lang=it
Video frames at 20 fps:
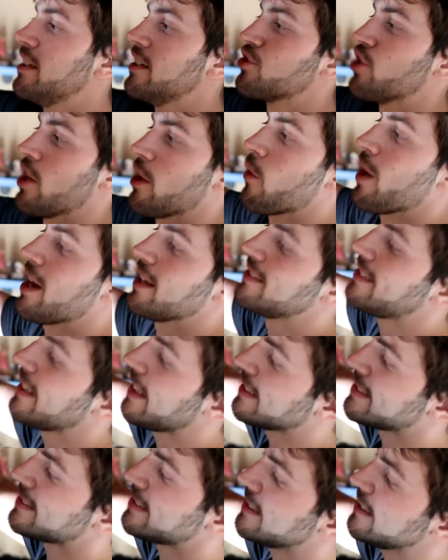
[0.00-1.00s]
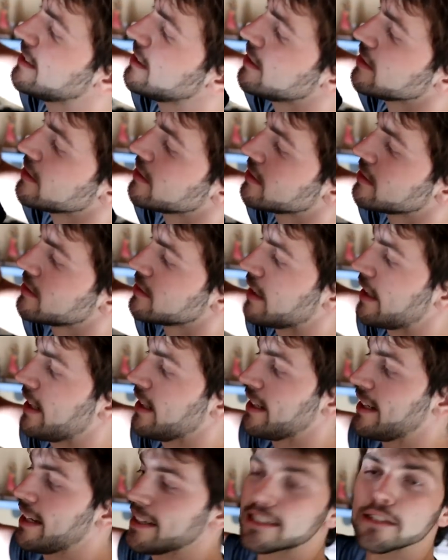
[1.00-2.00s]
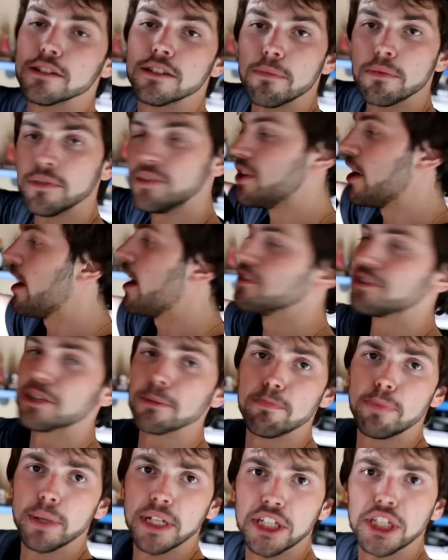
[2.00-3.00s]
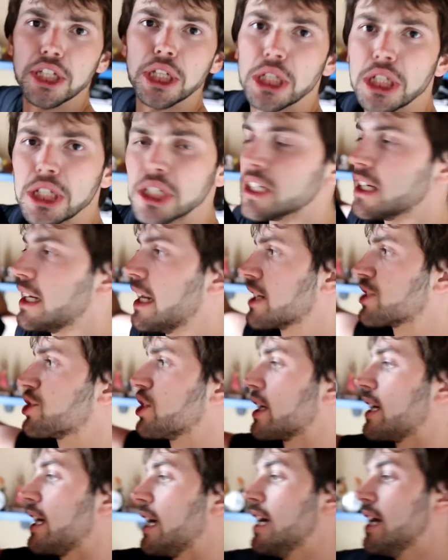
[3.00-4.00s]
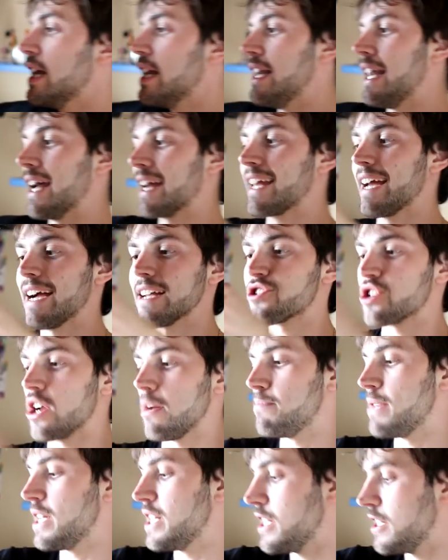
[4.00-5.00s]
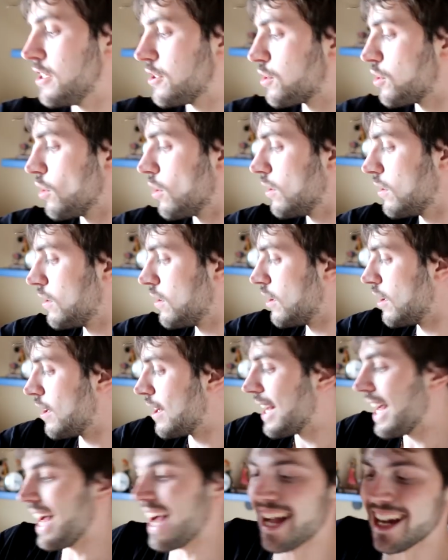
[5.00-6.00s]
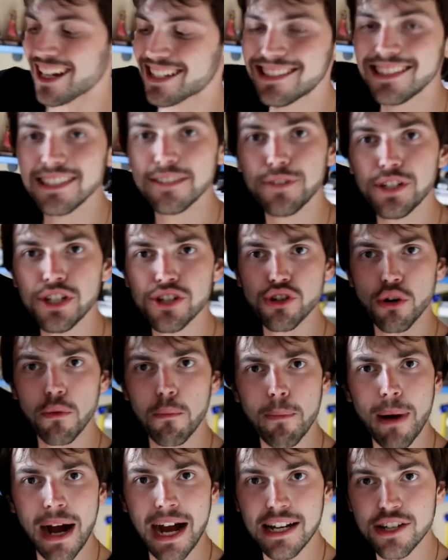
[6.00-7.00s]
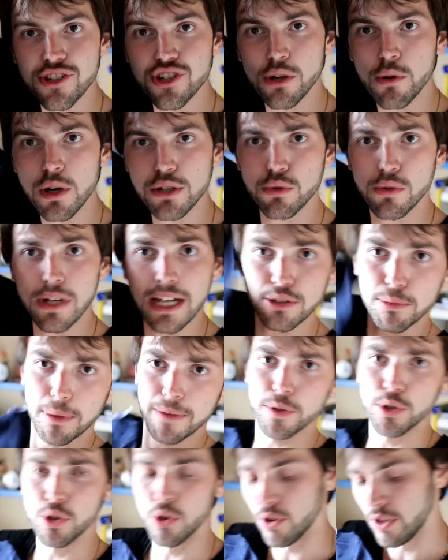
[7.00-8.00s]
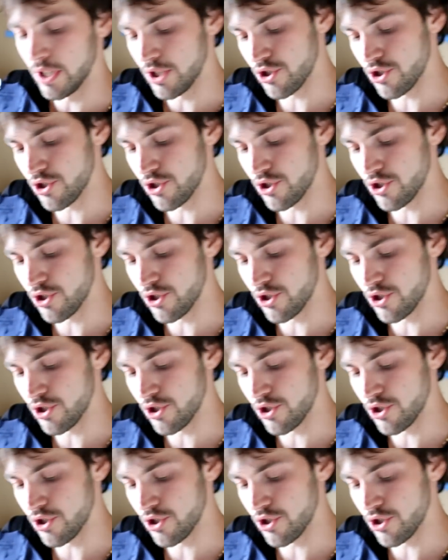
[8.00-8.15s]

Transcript: Cioè, qua, Destiny, eh, let the hunt begin, lascia che la caccia abbia inizio. Activision Bungie qua sul lato, ma poi non lo